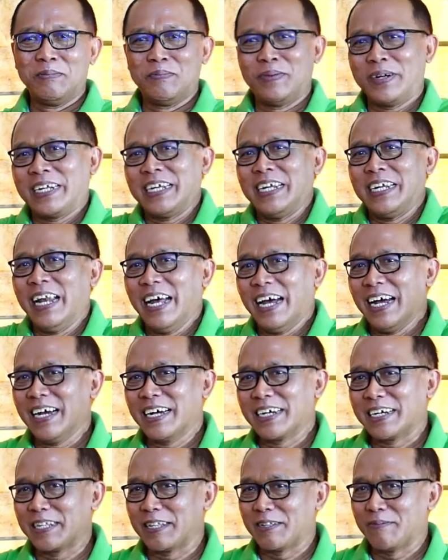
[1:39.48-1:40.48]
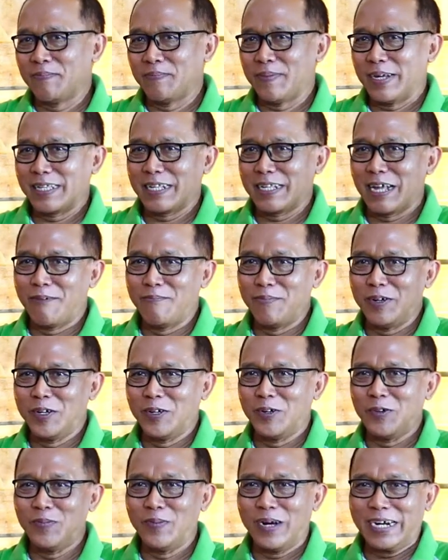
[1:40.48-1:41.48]
Pergilah ke tempat
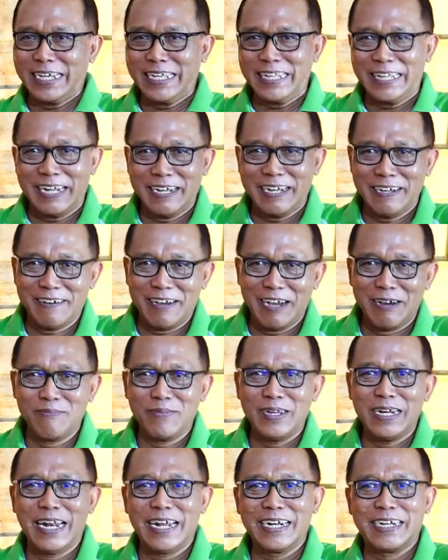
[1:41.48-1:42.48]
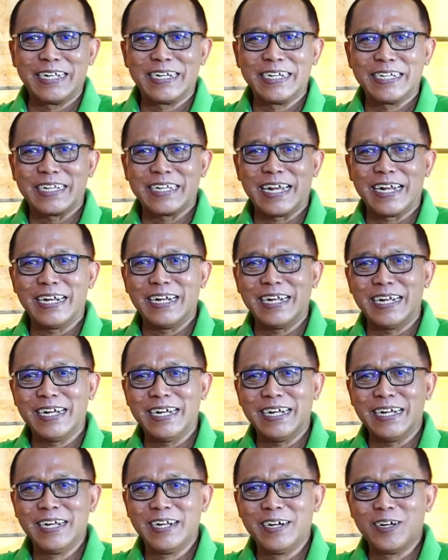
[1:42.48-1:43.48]
kambing domba kita, ambillah dari sana
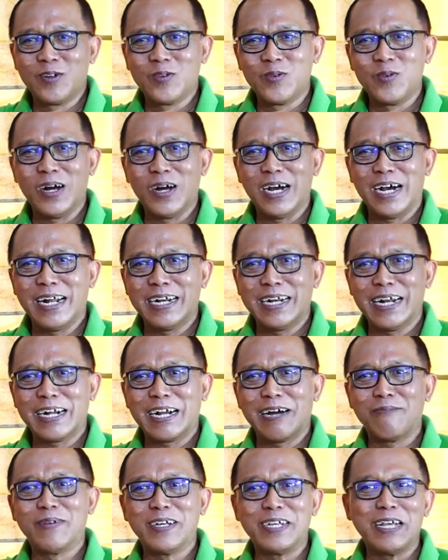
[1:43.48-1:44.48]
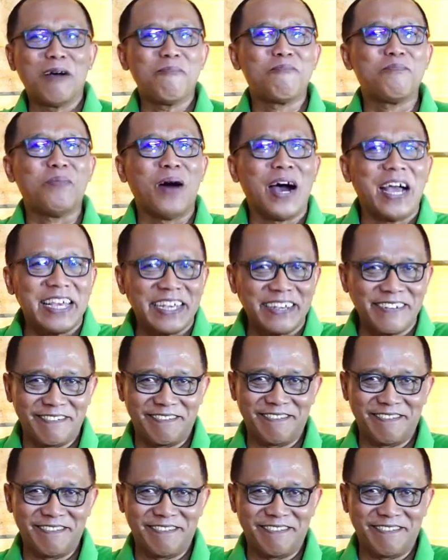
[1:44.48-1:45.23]
dua anak kambing yang baik.